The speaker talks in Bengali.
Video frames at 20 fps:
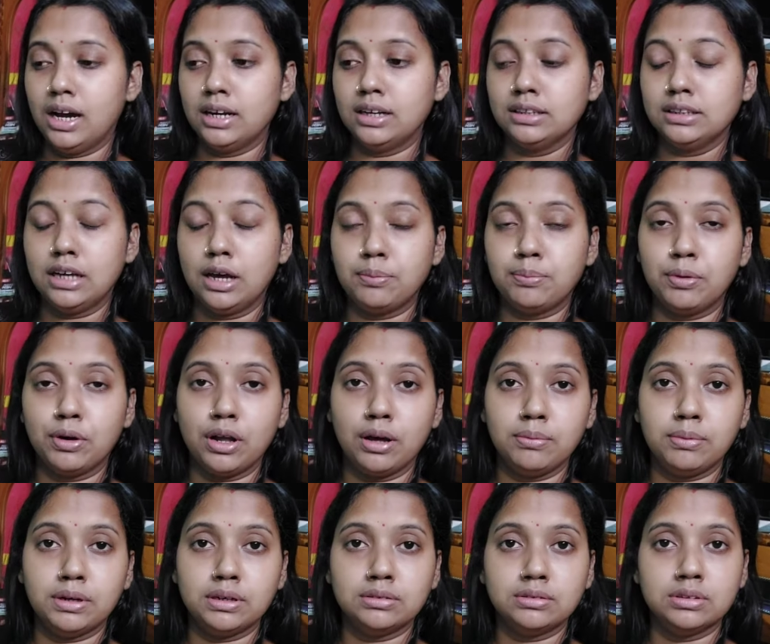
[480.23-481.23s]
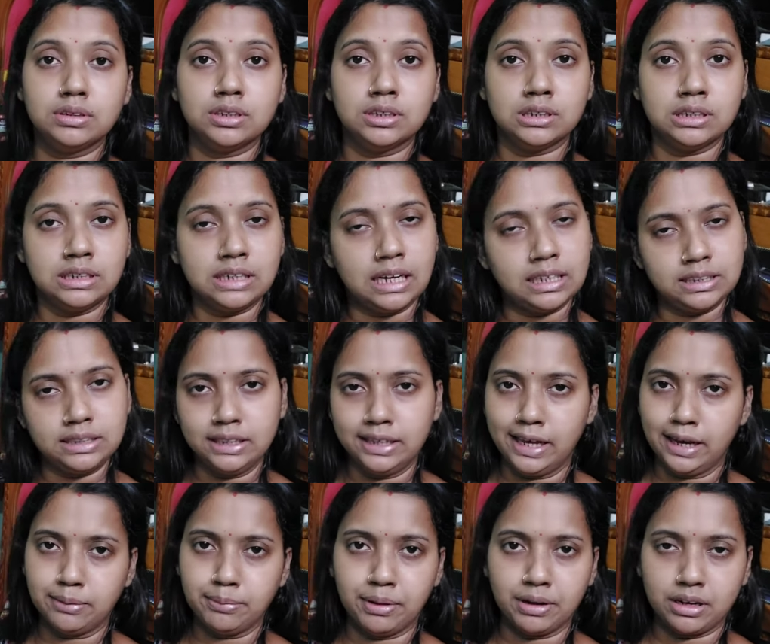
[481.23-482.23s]
আর তারপর আবার রাত্রিরে
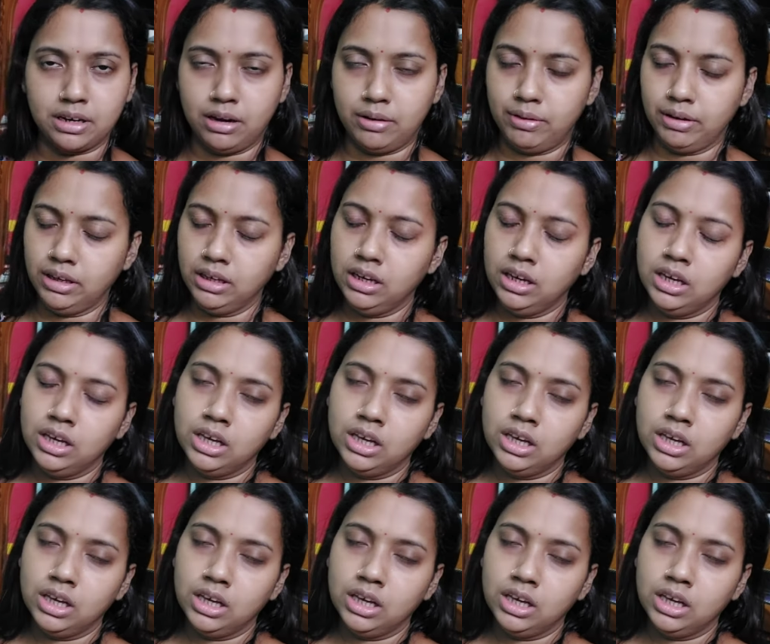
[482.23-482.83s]
একবার খাওয়াই